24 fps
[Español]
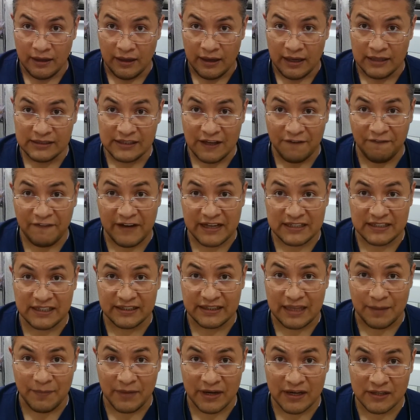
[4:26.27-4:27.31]
Esta fase
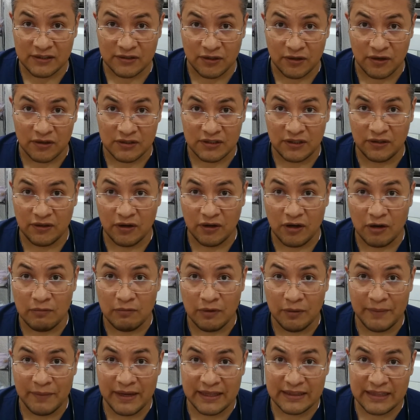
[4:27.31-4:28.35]
también es conocido
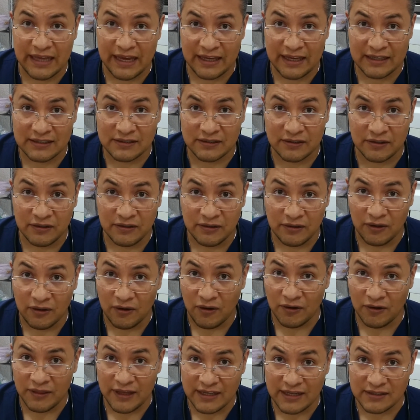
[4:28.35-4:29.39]
como metaestro
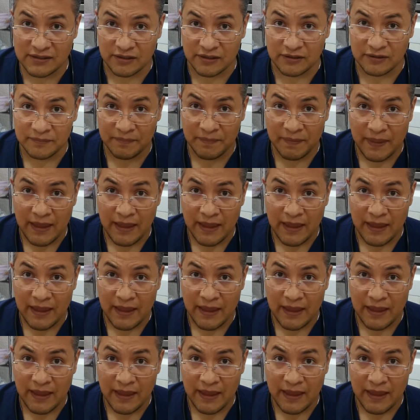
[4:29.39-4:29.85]
o diestro.